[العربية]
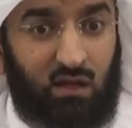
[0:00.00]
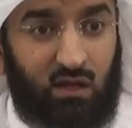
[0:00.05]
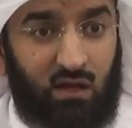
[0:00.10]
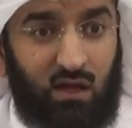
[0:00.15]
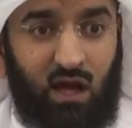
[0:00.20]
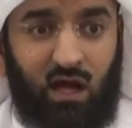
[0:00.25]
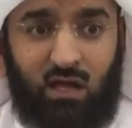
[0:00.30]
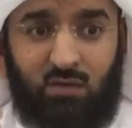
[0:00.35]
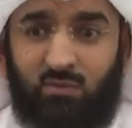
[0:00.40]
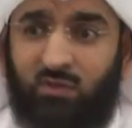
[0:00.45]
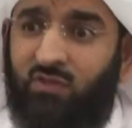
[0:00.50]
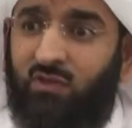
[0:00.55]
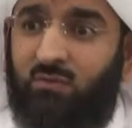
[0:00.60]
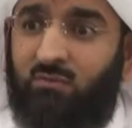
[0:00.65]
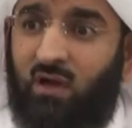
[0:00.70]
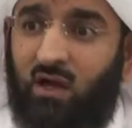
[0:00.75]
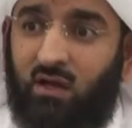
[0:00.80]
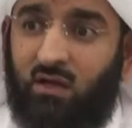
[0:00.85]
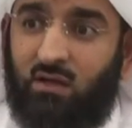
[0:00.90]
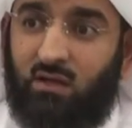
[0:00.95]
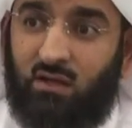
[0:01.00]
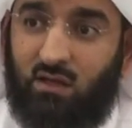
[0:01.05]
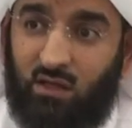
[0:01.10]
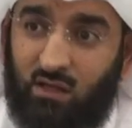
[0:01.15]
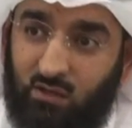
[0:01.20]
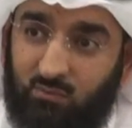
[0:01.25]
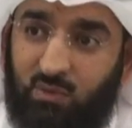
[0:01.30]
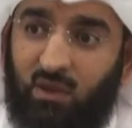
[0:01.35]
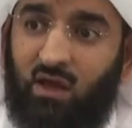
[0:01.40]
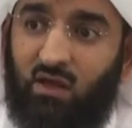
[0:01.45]
قال مثل ما
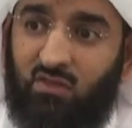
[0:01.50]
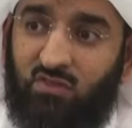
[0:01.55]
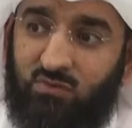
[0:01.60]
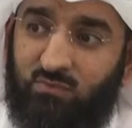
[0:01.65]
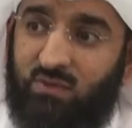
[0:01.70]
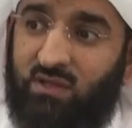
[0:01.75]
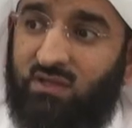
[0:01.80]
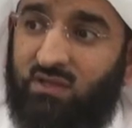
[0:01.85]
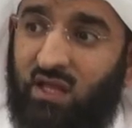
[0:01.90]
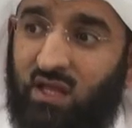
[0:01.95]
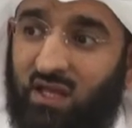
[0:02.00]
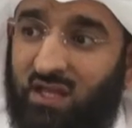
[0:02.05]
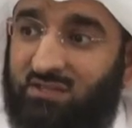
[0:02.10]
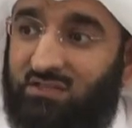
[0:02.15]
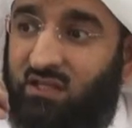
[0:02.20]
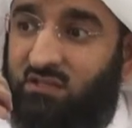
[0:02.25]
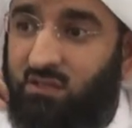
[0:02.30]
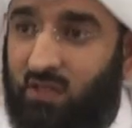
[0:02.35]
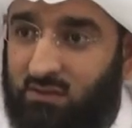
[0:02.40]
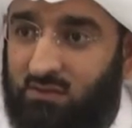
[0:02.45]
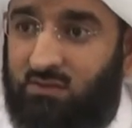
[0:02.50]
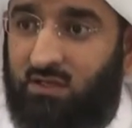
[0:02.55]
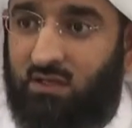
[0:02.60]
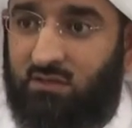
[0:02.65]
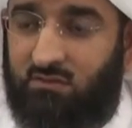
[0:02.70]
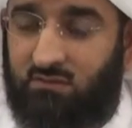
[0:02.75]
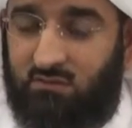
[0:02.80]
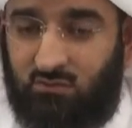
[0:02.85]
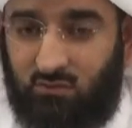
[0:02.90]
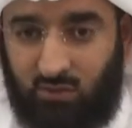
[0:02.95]
البعض منا
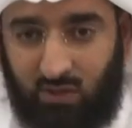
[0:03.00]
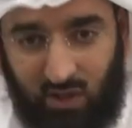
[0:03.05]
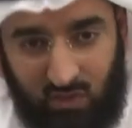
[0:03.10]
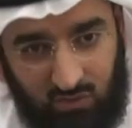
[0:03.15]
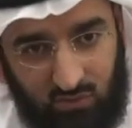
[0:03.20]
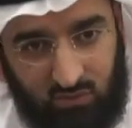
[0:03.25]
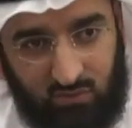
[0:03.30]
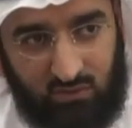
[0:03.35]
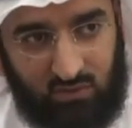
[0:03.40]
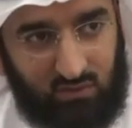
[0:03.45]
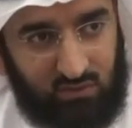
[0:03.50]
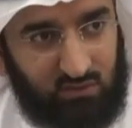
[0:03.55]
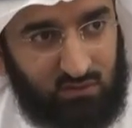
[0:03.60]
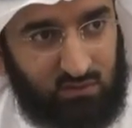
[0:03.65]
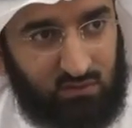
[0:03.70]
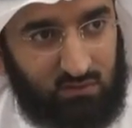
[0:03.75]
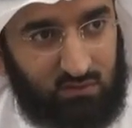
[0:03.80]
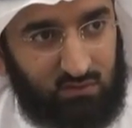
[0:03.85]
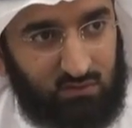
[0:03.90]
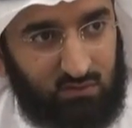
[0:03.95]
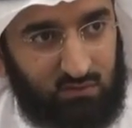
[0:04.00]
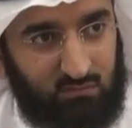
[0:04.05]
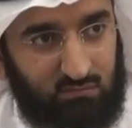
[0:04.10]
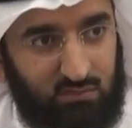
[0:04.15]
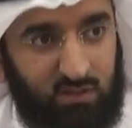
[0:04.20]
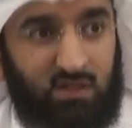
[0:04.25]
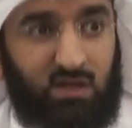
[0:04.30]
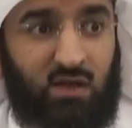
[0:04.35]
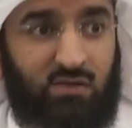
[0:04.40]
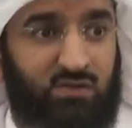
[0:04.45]
يتشدد ويظن
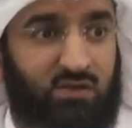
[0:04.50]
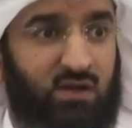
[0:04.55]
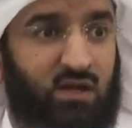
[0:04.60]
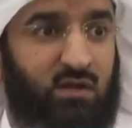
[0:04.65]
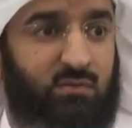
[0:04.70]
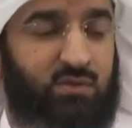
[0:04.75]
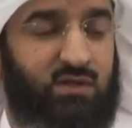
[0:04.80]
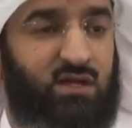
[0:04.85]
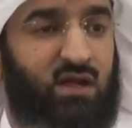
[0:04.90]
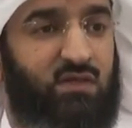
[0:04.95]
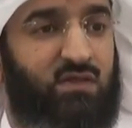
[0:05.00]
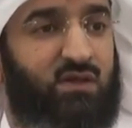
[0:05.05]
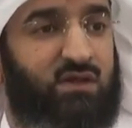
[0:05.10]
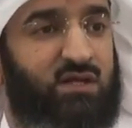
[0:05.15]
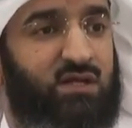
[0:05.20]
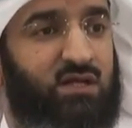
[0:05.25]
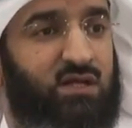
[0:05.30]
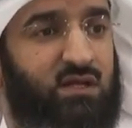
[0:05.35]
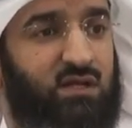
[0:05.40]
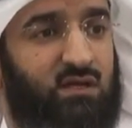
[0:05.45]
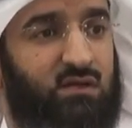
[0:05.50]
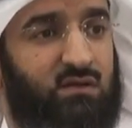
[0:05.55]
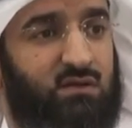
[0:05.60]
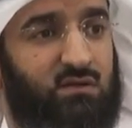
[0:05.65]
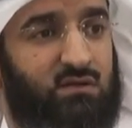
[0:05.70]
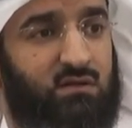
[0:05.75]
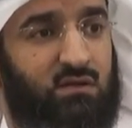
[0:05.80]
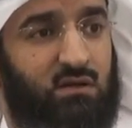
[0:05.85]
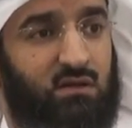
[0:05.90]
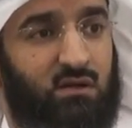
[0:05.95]
بنظر بنظره
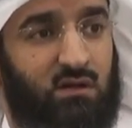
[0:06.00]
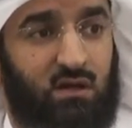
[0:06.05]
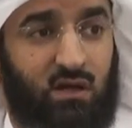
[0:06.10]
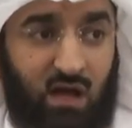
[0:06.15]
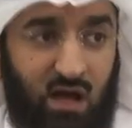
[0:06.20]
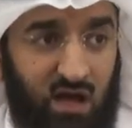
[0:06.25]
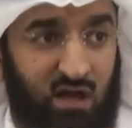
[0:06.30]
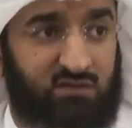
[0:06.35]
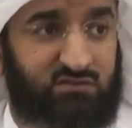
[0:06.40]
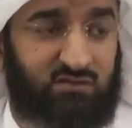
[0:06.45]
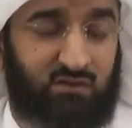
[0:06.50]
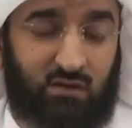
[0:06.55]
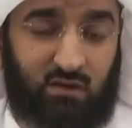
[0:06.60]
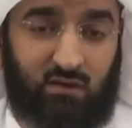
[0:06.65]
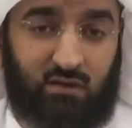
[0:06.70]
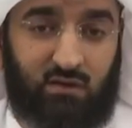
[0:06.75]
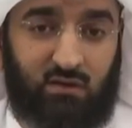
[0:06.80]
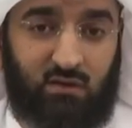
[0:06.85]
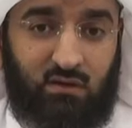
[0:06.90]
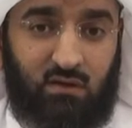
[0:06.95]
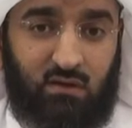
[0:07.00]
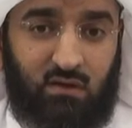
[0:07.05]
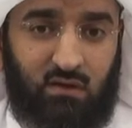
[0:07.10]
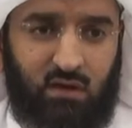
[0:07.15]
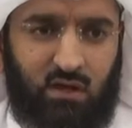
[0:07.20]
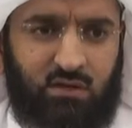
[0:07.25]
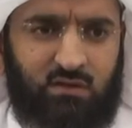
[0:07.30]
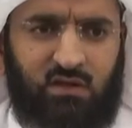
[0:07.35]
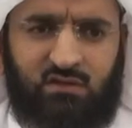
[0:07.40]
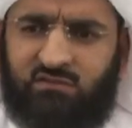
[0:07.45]
القاصر
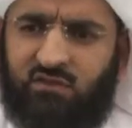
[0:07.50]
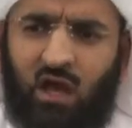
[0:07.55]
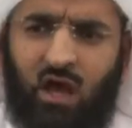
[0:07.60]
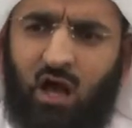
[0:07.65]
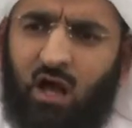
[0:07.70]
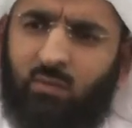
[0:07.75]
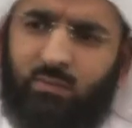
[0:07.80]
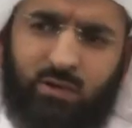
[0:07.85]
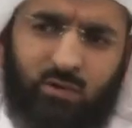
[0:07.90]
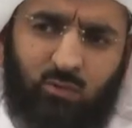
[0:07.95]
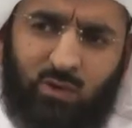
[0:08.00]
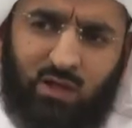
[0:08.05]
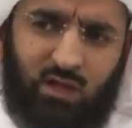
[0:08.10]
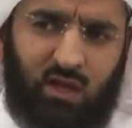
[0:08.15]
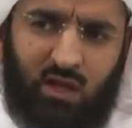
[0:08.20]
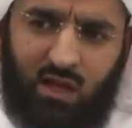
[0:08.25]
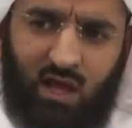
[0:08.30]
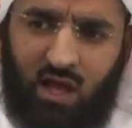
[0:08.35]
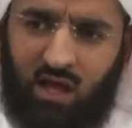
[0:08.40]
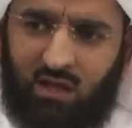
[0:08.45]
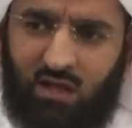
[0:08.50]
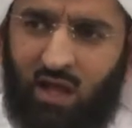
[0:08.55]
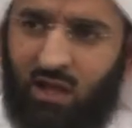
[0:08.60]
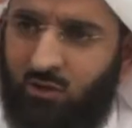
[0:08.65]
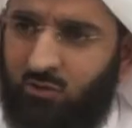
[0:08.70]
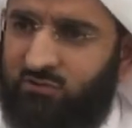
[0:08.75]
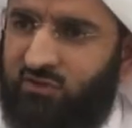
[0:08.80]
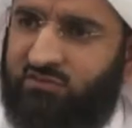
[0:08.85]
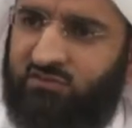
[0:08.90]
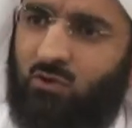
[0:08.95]
ان الصحابي والله لا لا
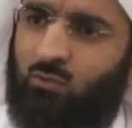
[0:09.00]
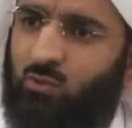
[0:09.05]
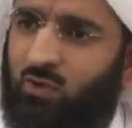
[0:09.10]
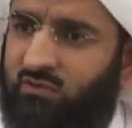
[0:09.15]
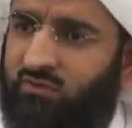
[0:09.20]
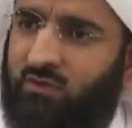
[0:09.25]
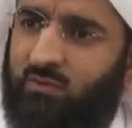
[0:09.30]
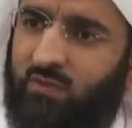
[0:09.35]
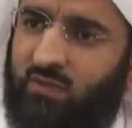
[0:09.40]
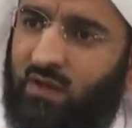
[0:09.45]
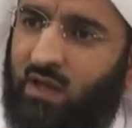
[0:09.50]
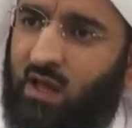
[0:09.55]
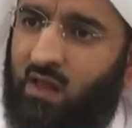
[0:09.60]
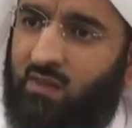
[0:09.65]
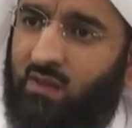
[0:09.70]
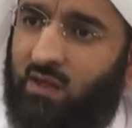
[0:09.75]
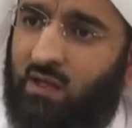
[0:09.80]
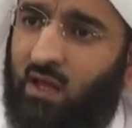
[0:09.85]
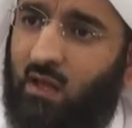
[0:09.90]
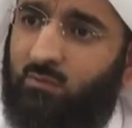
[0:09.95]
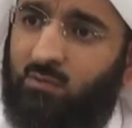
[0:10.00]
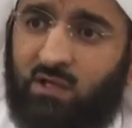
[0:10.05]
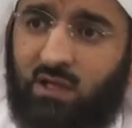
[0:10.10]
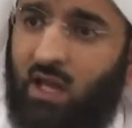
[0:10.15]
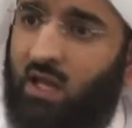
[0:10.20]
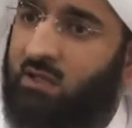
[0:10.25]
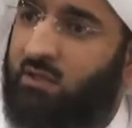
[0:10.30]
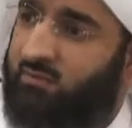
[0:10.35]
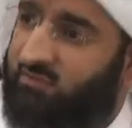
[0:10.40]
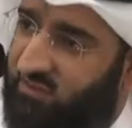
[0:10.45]
يتصور في مثل هذا الامر،
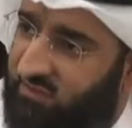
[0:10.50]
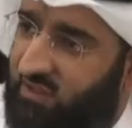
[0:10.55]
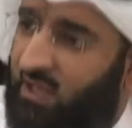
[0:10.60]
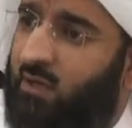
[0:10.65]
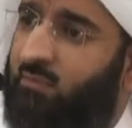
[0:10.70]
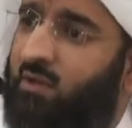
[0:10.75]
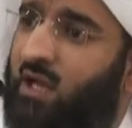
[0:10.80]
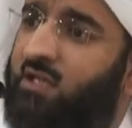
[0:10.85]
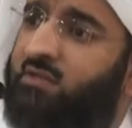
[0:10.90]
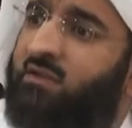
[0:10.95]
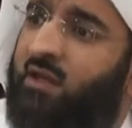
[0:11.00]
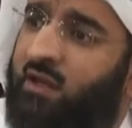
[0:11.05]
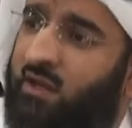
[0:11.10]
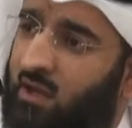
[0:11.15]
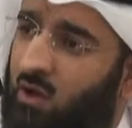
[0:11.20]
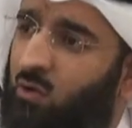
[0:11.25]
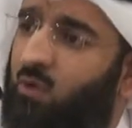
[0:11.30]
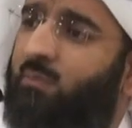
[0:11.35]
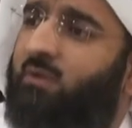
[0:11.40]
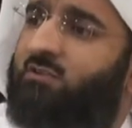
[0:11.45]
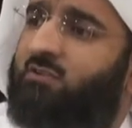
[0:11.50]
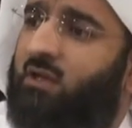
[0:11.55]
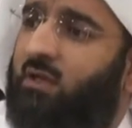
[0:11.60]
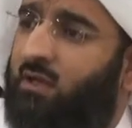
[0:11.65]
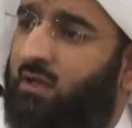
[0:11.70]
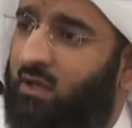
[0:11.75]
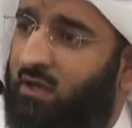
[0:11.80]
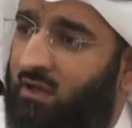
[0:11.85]
لا النبي صلى الله عليه وسلم قدر انه هو بشر